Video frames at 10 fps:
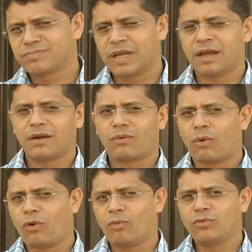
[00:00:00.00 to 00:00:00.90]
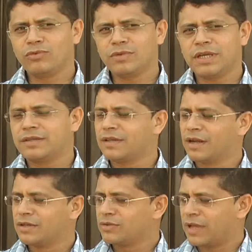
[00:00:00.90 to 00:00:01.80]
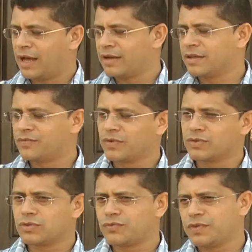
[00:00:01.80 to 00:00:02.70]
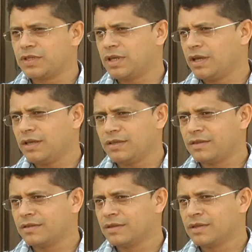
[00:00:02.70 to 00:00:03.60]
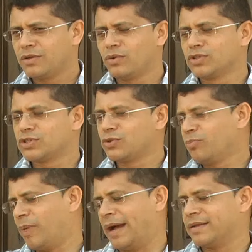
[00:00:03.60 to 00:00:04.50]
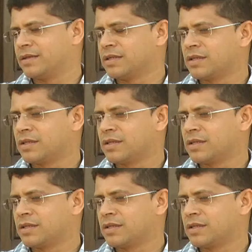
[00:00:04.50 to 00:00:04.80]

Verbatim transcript: ah, como, entrando na área da filosofia e e hoje sou padre.